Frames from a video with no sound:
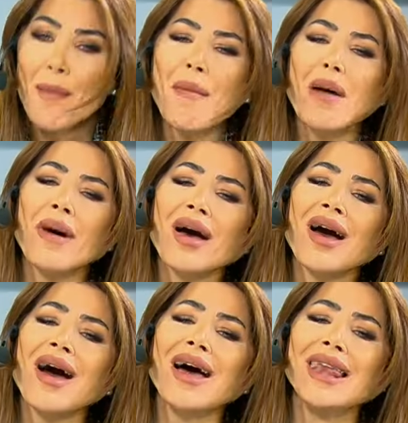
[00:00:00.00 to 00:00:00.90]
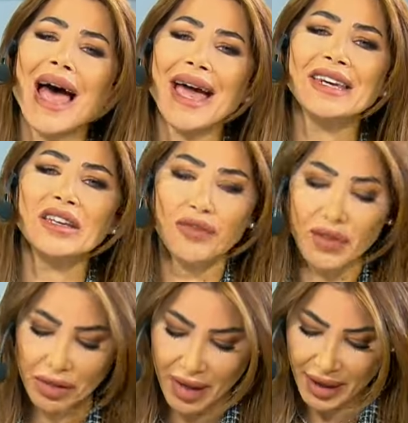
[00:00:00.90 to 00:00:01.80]
اما من قال عني
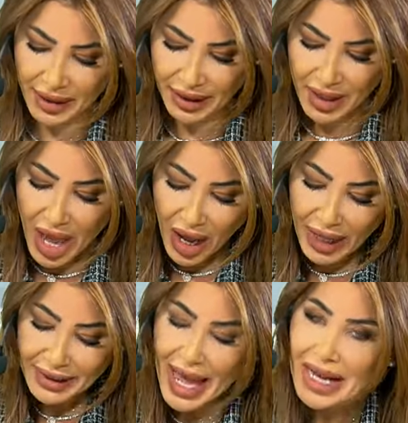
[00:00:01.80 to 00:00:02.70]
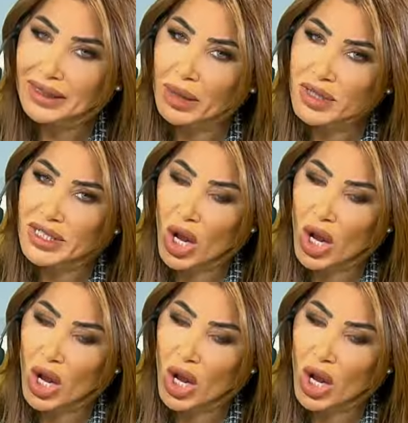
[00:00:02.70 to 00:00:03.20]
في ظهري قد التمس